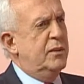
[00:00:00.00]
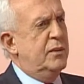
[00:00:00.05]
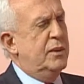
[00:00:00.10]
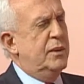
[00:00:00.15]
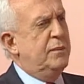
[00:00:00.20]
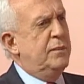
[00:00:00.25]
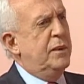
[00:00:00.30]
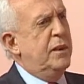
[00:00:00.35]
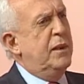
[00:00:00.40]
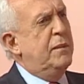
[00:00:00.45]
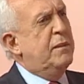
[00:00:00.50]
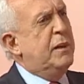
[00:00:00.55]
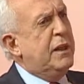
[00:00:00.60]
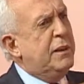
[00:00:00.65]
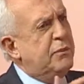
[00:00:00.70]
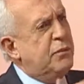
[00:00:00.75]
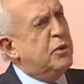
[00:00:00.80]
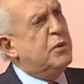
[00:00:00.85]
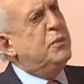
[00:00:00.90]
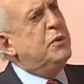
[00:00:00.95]
É?
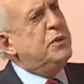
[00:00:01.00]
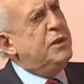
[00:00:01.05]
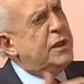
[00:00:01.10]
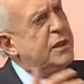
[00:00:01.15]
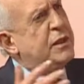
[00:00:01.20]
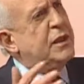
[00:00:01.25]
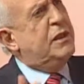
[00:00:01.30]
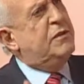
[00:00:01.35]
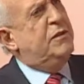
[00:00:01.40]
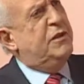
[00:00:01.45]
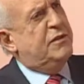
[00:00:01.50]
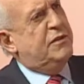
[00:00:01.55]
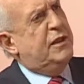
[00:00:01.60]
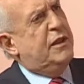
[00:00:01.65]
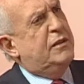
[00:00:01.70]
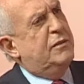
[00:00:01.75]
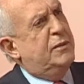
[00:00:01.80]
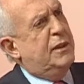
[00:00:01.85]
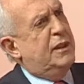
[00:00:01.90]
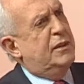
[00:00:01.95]
Pernambuco podia ter
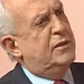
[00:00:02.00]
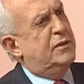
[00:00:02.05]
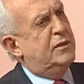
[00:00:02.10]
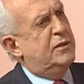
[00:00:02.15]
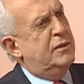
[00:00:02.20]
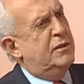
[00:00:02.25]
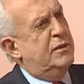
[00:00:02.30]
avançado mais.